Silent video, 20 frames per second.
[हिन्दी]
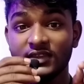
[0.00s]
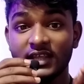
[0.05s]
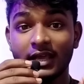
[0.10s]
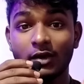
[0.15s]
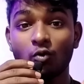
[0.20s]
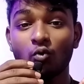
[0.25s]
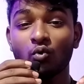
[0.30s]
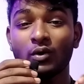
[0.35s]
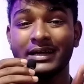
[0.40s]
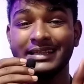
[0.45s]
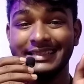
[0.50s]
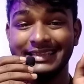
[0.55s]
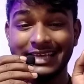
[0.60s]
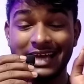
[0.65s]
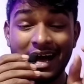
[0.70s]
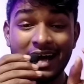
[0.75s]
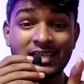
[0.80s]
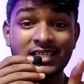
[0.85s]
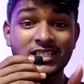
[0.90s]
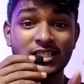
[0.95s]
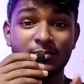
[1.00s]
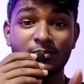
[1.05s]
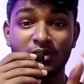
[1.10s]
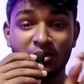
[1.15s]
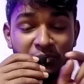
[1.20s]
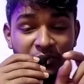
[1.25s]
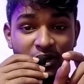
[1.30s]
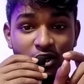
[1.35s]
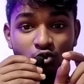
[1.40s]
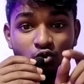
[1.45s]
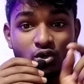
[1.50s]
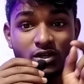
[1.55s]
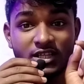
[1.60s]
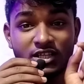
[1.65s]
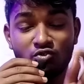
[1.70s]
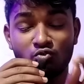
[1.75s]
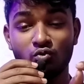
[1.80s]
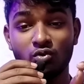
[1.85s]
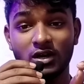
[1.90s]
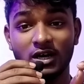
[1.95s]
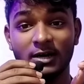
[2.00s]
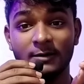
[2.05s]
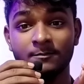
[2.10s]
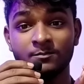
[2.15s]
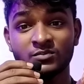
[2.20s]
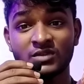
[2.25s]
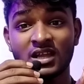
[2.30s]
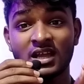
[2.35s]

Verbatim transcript: देखूँगा ध्यान से अपनी वीडियो को देखूँगा